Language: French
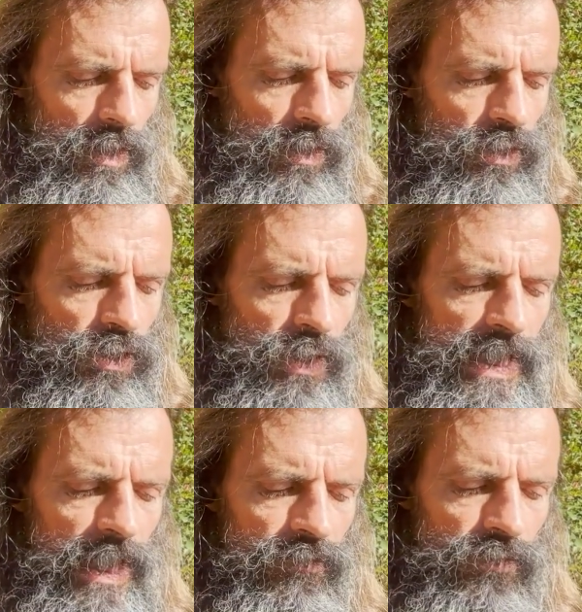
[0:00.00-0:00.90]
Ce
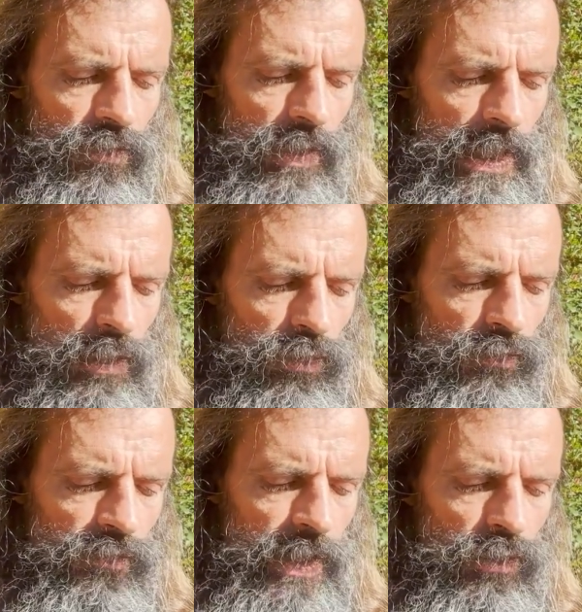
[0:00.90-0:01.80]
qui est vu est le
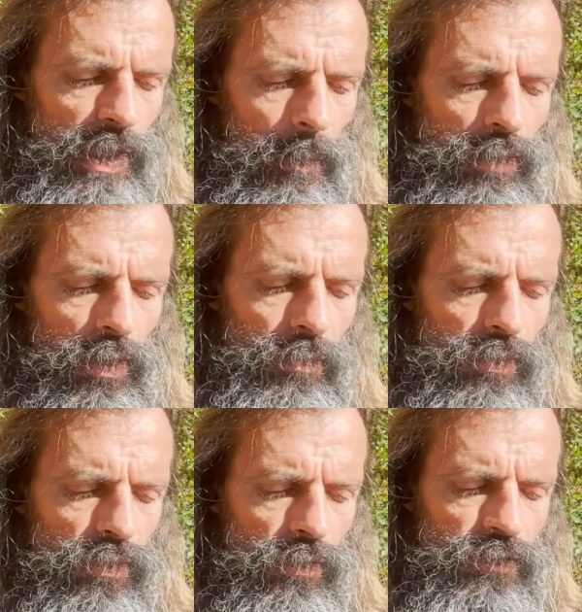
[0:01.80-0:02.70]
reflet de la
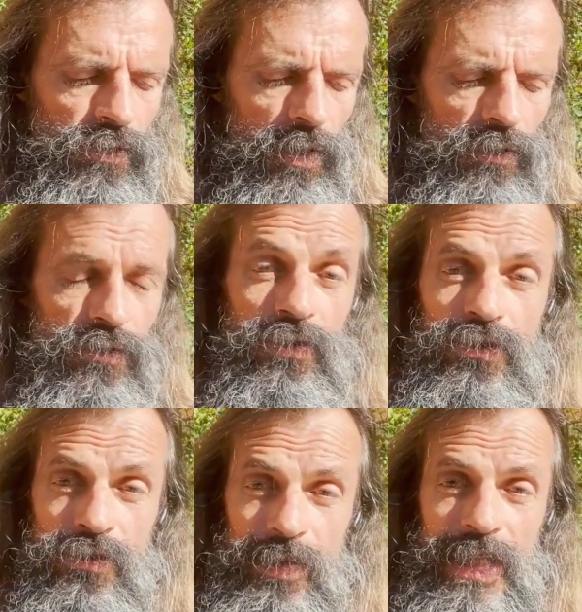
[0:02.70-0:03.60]
propre conscience de
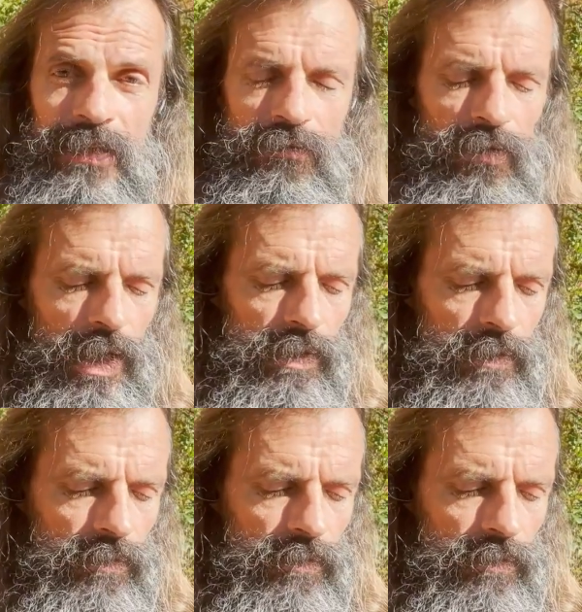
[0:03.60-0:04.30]
celui qui voit